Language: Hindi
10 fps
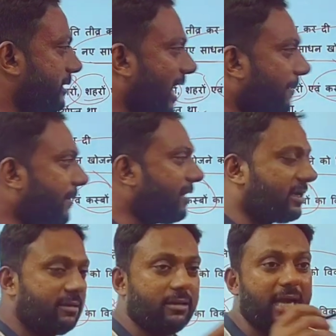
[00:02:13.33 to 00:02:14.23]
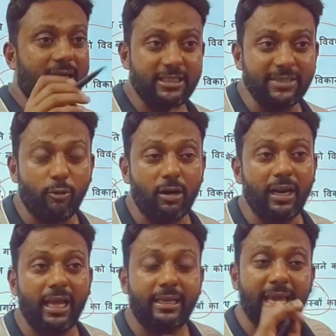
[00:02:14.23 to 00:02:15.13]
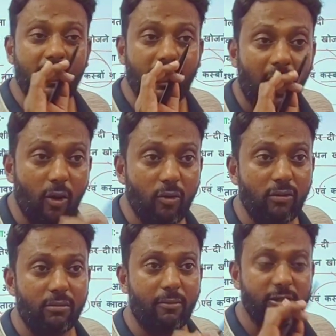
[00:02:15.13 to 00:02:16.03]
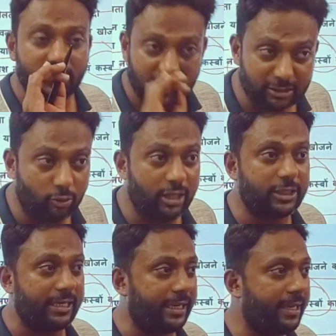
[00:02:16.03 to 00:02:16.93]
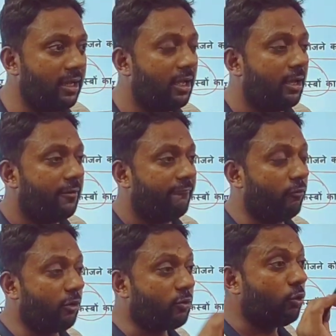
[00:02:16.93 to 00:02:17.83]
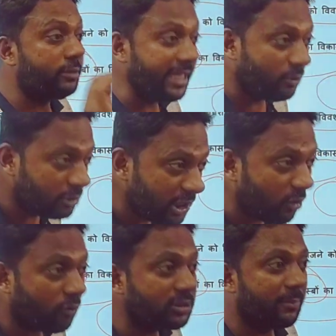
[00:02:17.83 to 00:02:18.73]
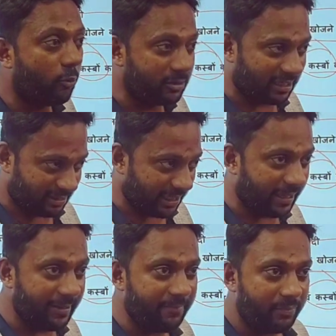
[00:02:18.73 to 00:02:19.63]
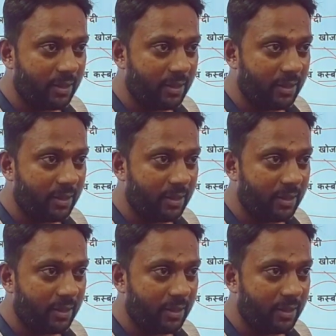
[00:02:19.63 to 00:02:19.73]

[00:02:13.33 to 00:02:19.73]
जहाँ पर गांधी जी बोल रहे हैं कि गाँव सशक्त होने चाहिए वो कुटीर उद्योग को सपोर्ट करते हैं